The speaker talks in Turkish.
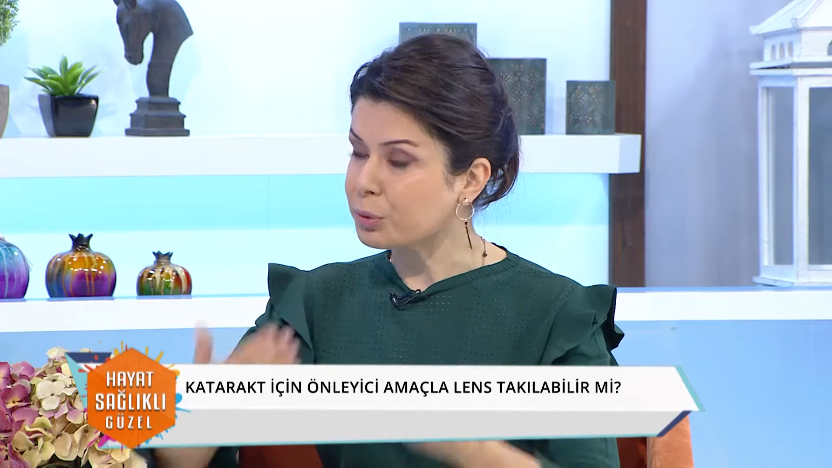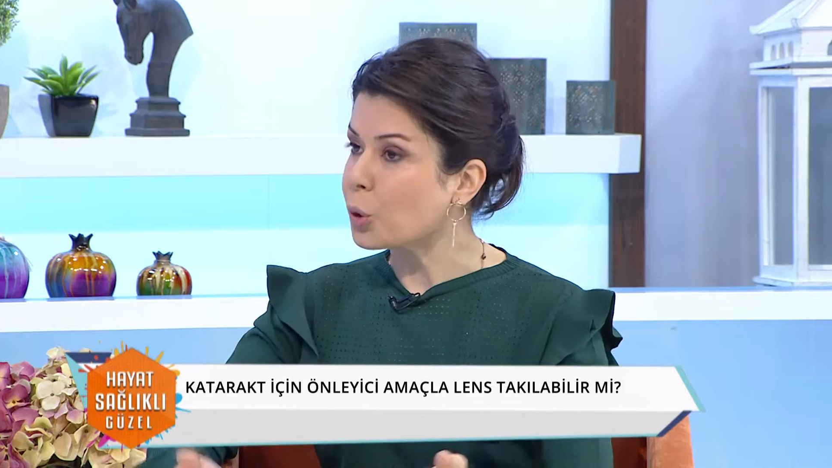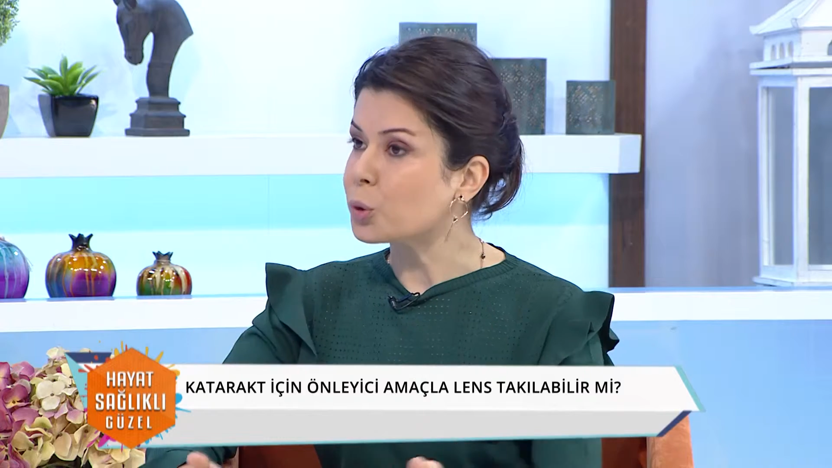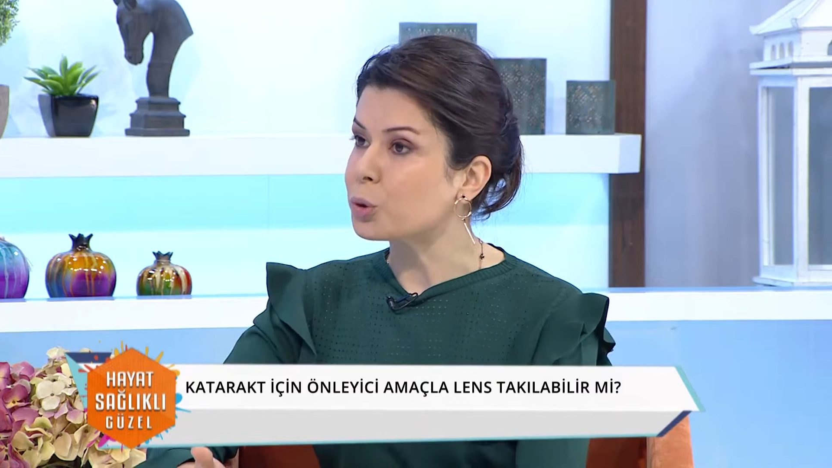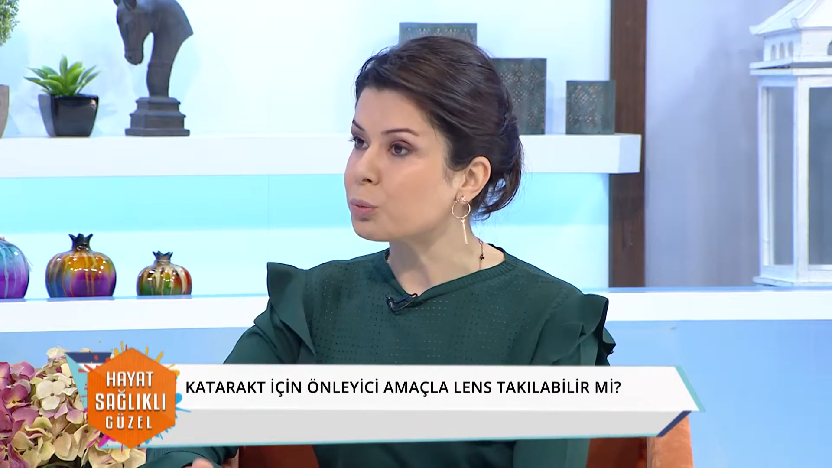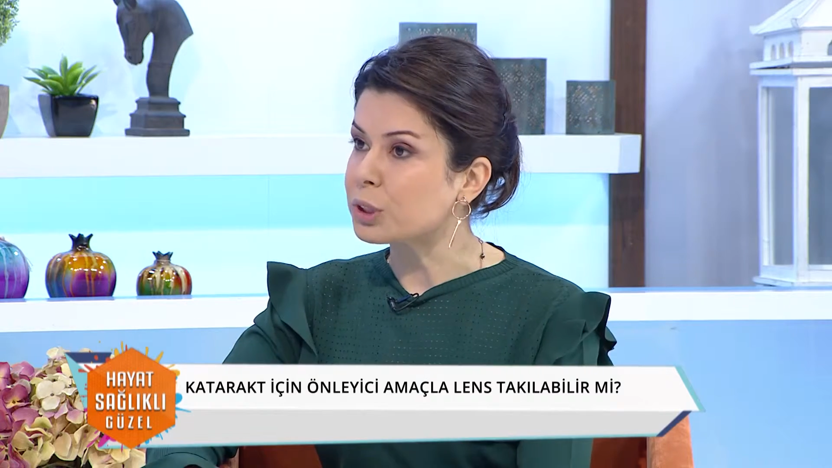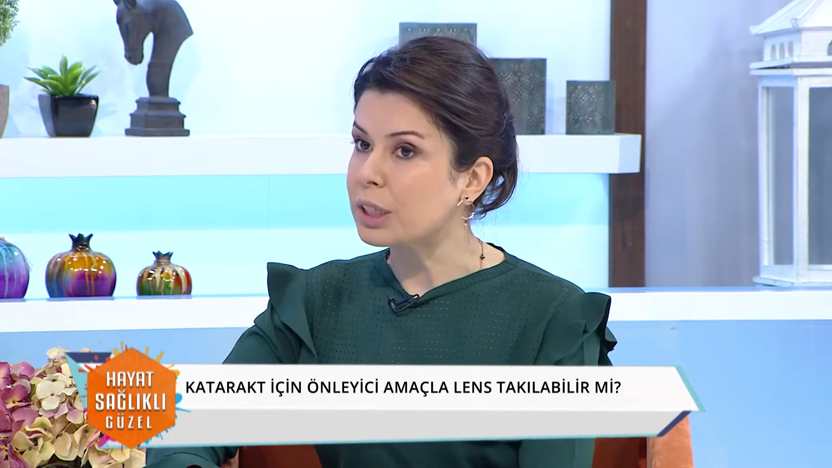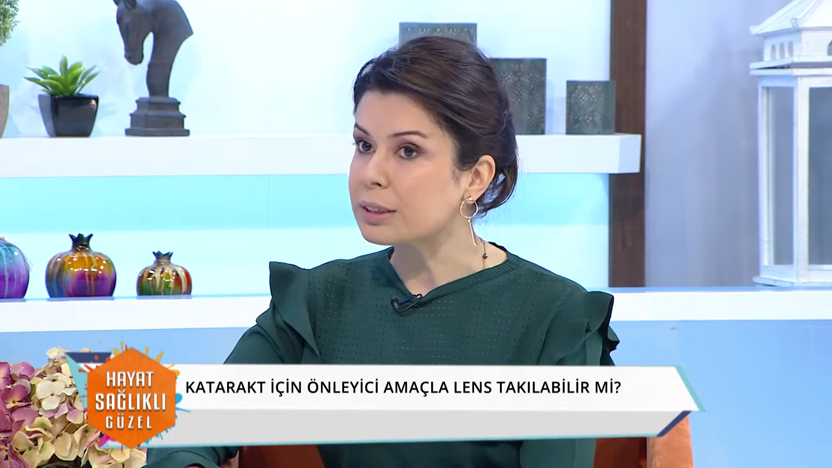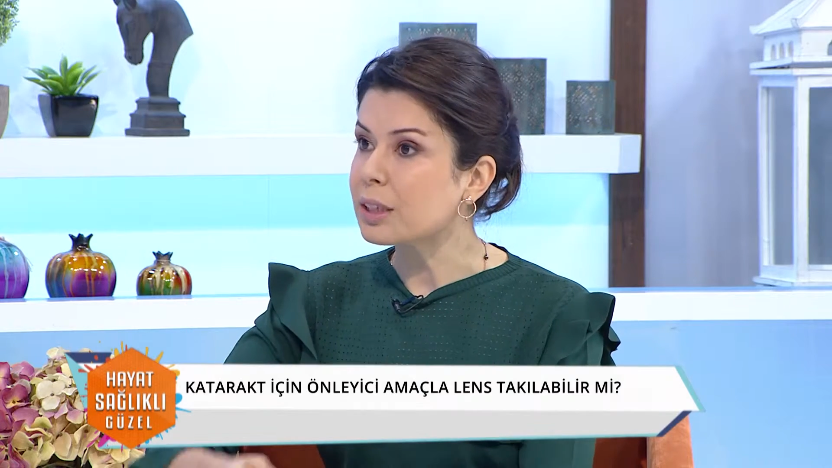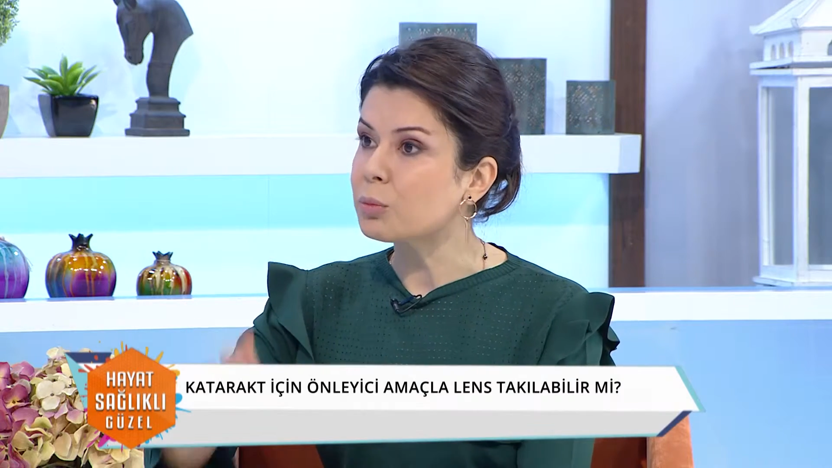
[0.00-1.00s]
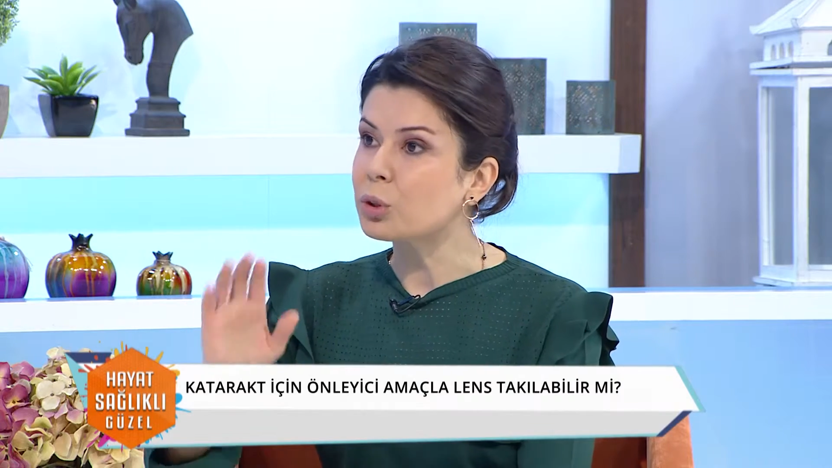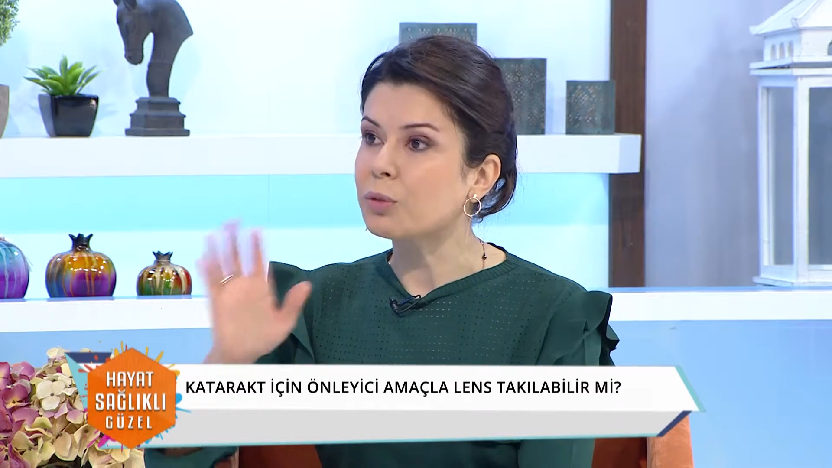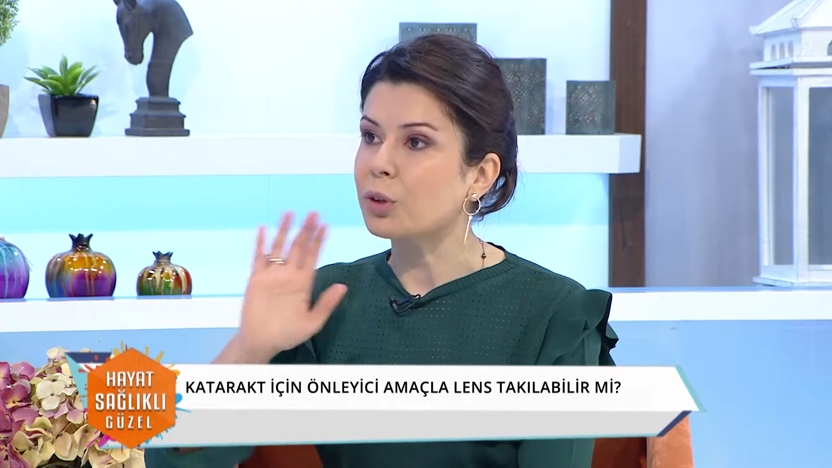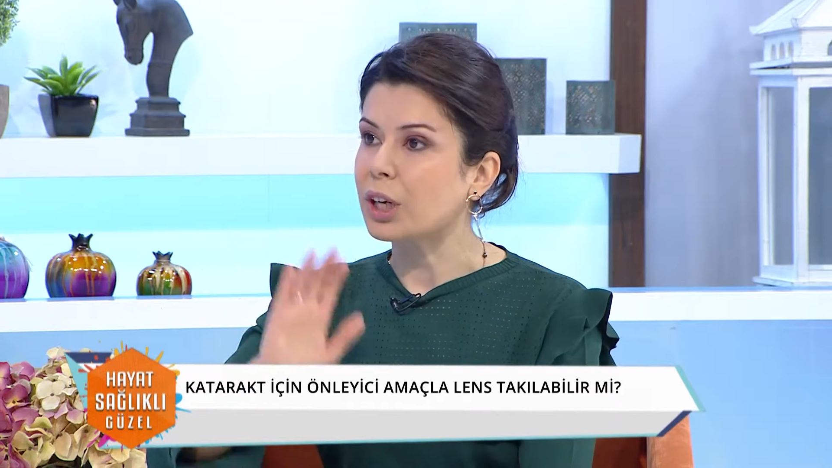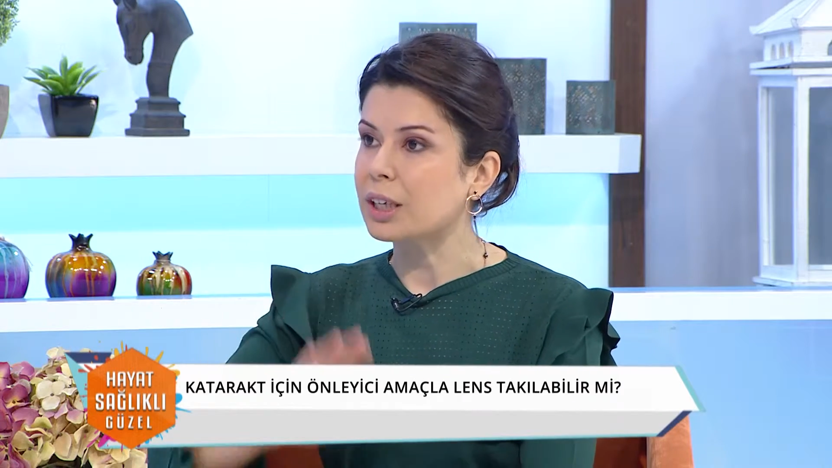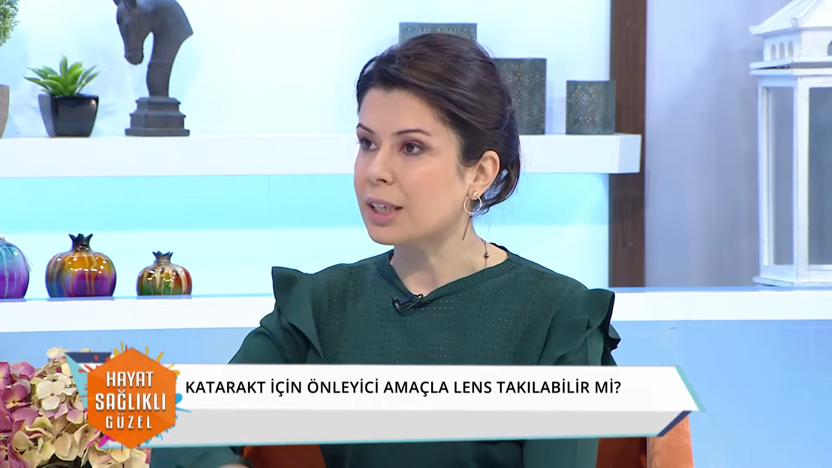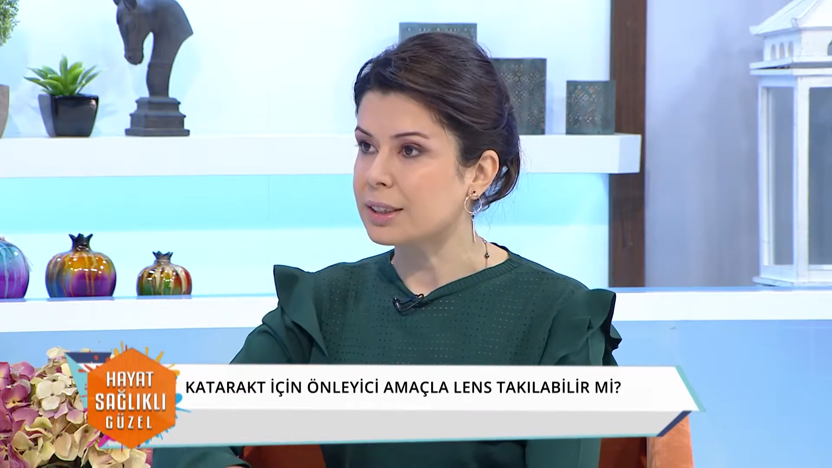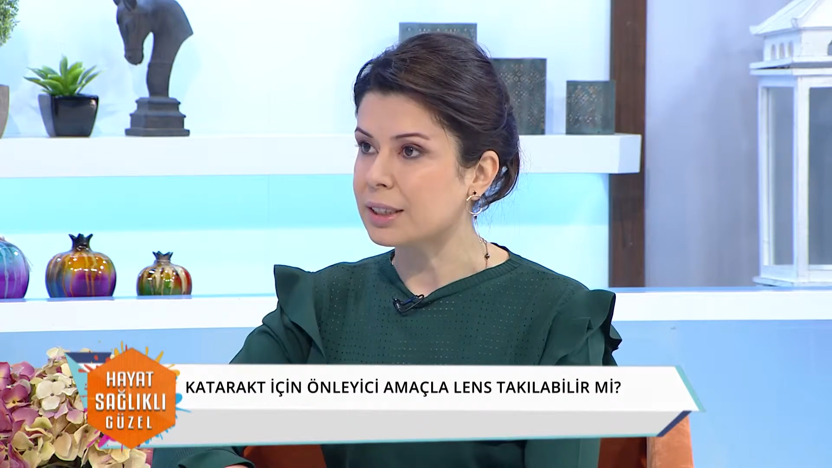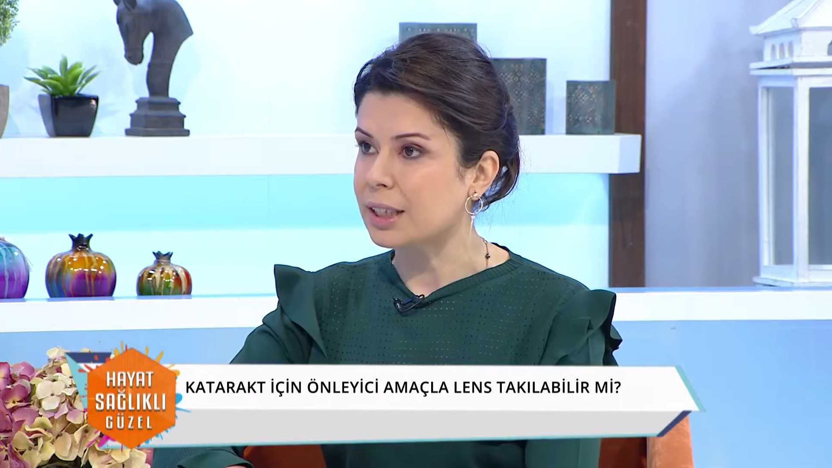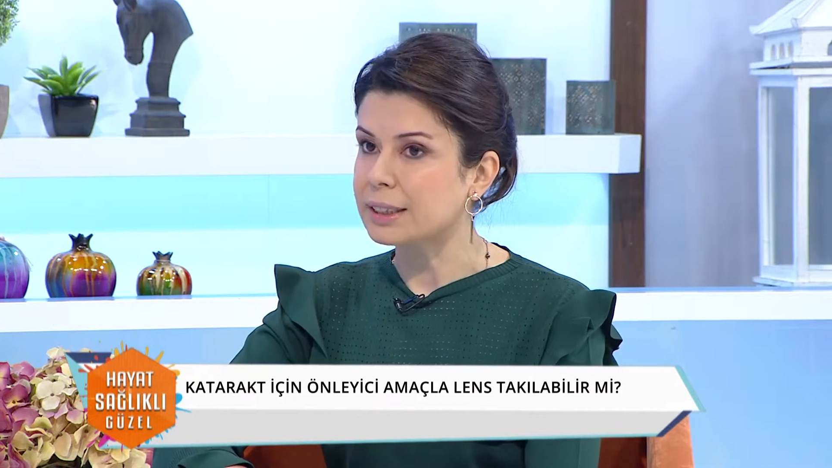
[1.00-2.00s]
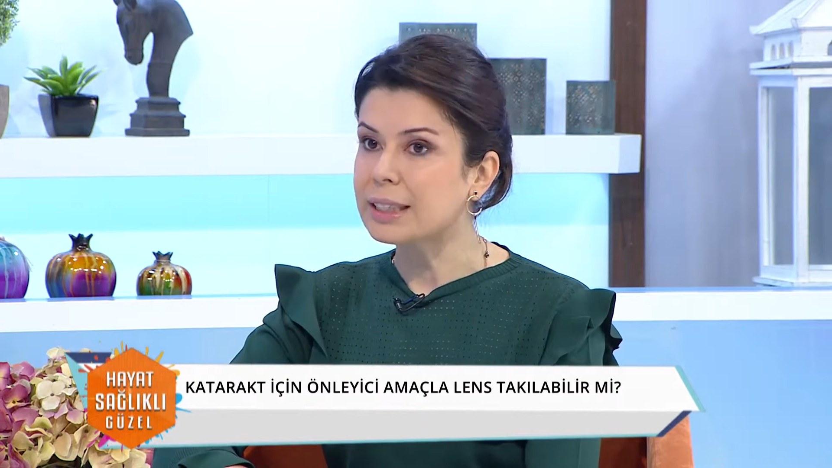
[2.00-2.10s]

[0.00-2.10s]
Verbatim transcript: koyduğumuz lensler monofokal lenslerdi.